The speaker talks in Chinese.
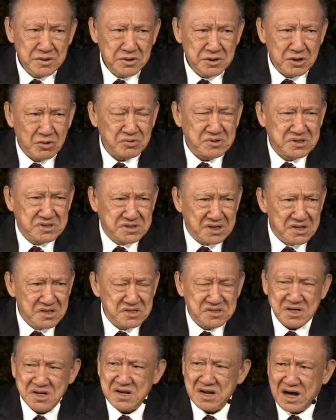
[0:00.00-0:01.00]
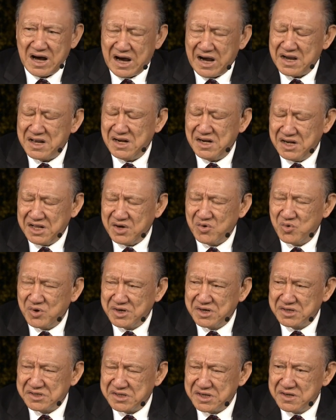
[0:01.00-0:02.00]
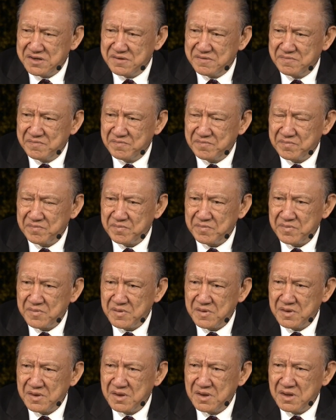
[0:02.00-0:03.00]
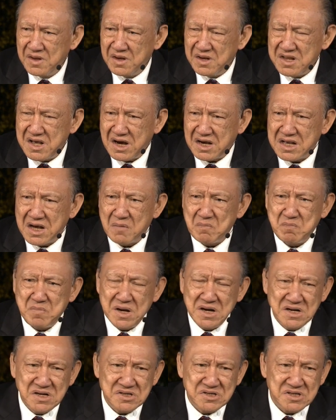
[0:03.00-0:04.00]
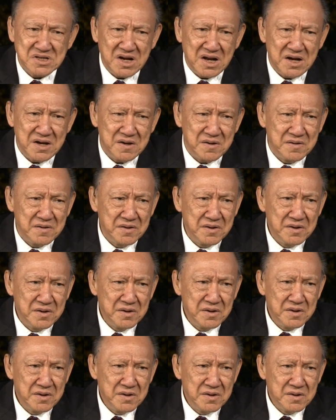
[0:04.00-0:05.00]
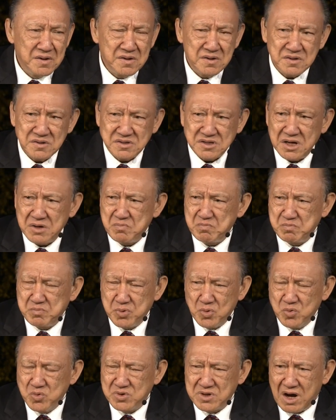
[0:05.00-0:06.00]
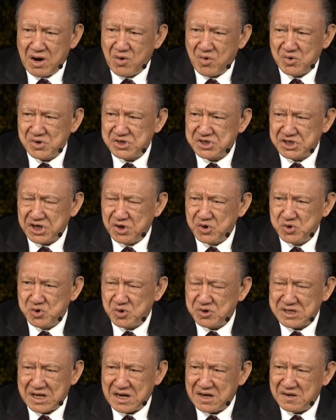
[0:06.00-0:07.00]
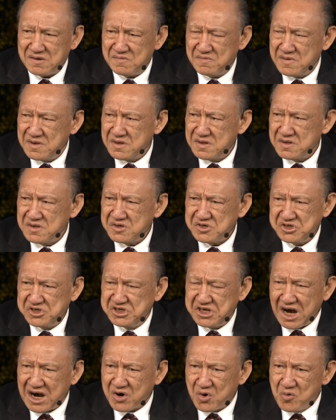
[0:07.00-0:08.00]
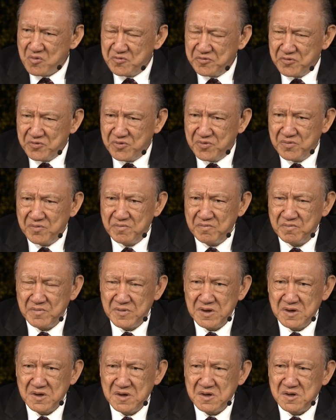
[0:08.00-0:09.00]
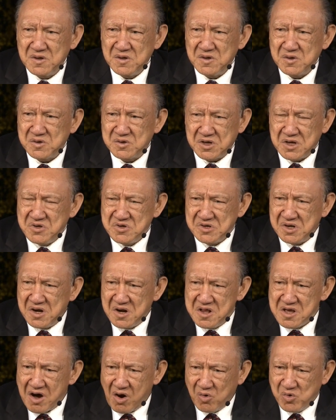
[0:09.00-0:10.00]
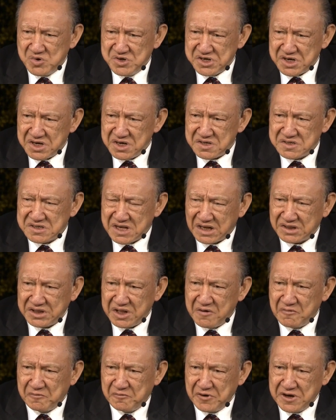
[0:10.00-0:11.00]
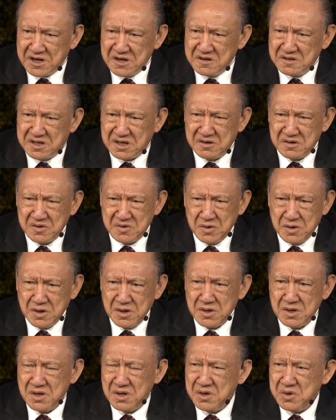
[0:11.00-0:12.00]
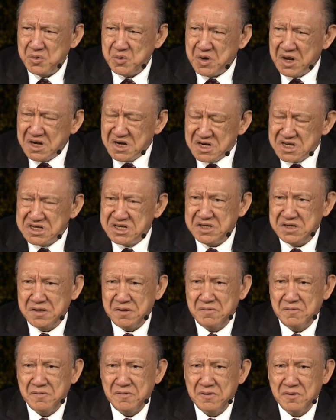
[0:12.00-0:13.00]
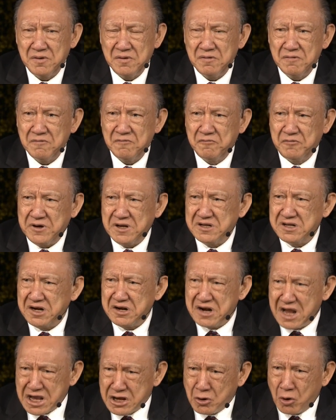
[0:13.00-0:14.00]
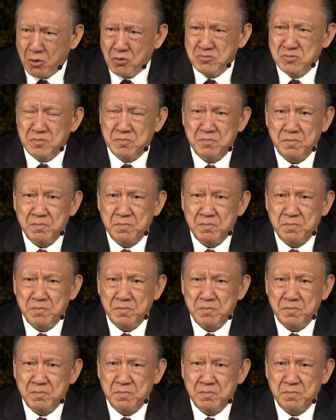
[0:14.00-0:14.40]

要真正爱灵魂的心，两样配合起来，在布道神学上下功夫。真正了解上帝的福音的原理，福音的内容，